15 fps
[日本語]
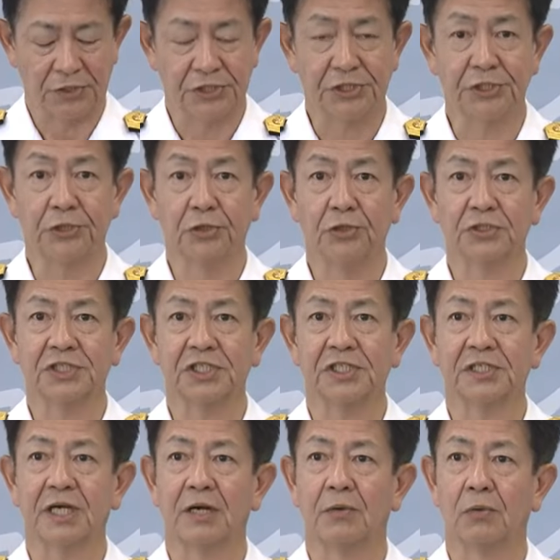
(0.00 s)
主要指
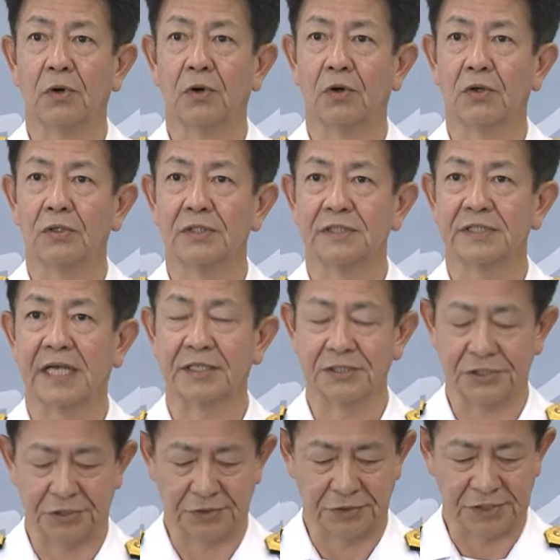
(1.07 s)
揮官を参
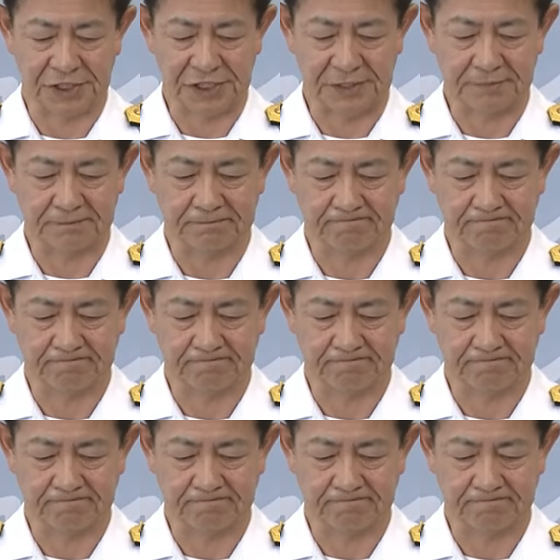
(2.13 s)
集し、